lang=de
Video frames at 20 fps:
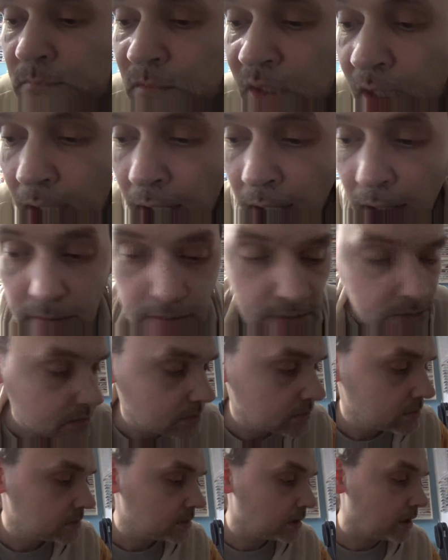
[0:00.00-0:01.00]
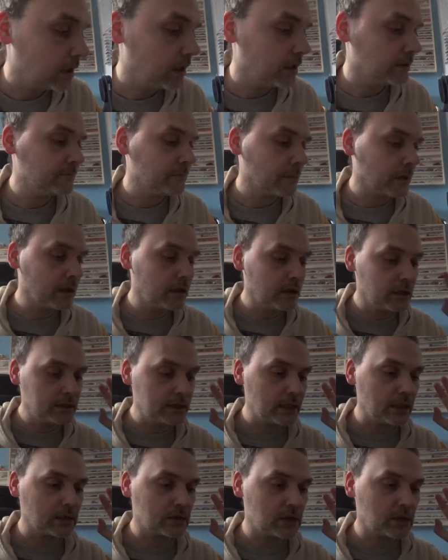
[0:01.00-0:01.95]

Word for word: Ha, ha. Ja,